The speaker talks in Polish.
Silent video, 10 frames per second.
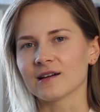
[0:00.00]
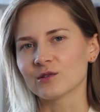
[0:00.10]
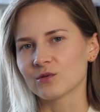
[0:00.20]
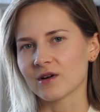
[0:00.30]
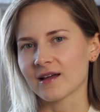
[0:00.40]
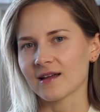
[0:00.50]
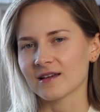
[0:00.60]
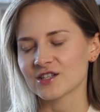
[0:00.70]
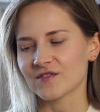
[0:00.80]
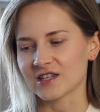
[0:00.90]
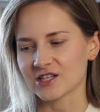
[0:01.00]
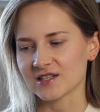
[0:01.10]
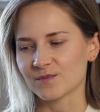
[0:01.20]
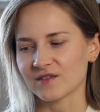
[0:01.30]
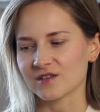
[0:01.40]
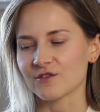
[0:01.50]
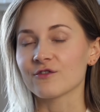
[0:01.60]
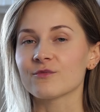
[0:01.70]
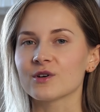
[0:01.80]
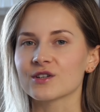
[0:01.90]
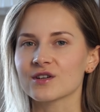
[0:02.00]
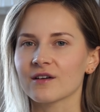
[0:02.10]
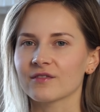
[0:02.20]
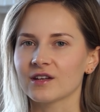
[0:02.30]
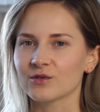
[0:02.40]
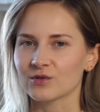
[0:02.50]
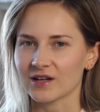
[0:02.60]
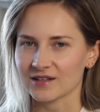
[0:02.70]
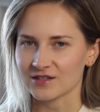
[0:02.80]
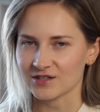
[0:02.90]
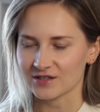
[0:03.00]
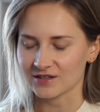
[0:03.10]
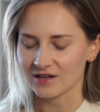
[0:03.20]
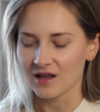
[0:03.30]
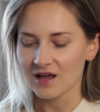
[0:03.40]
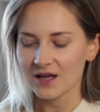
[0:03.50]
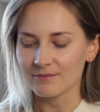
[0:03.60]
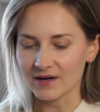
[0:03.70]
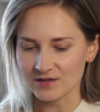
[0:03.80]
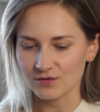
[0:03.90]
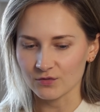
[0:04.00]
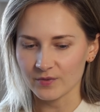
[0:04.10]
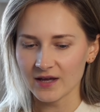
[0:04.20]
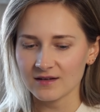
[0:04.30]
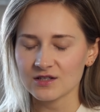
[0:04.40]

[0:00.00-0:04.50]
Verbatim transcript: które świetnie się sprawdzają w mojej szafie i które ja też bardzo lubię.